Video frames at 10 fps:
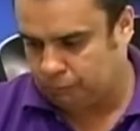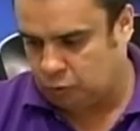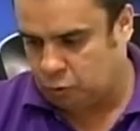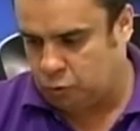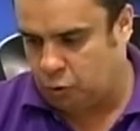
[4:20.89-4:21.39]

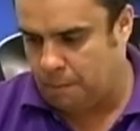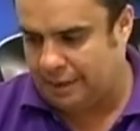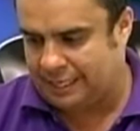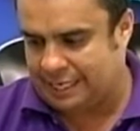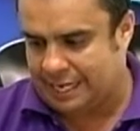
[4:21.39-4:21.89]
un
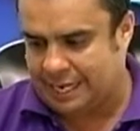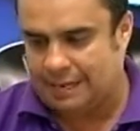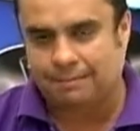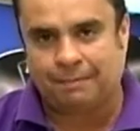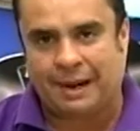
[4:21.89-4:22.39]
hombre
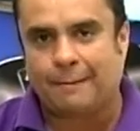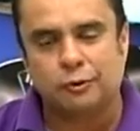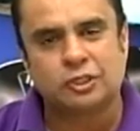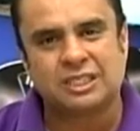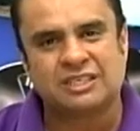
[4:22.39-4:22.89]
que para
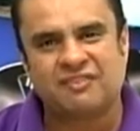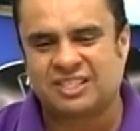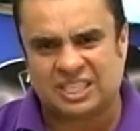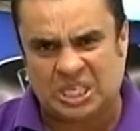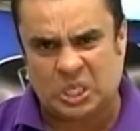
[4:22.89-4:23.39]
muchos es
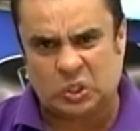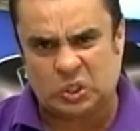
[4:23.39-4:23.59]
fastidioso,